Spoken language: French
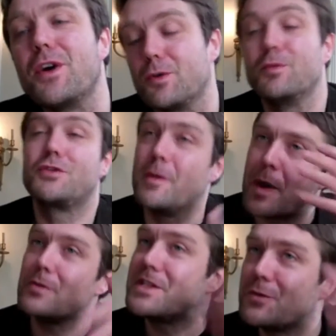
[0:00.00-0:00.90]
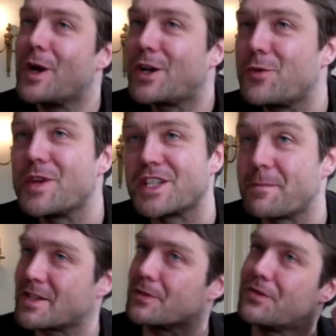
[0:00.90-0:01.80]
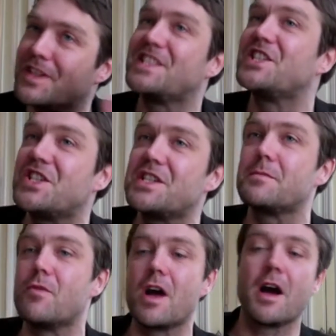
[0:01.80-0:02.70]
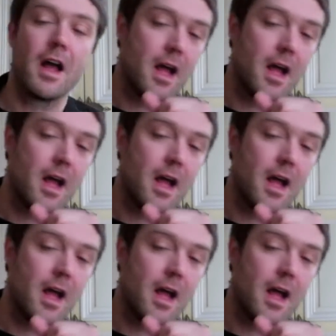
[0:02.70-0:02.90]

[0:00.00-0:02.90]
alors moi je ne vais pas aussi loin que lui, hein, je n'ai pas ce fétichisme-là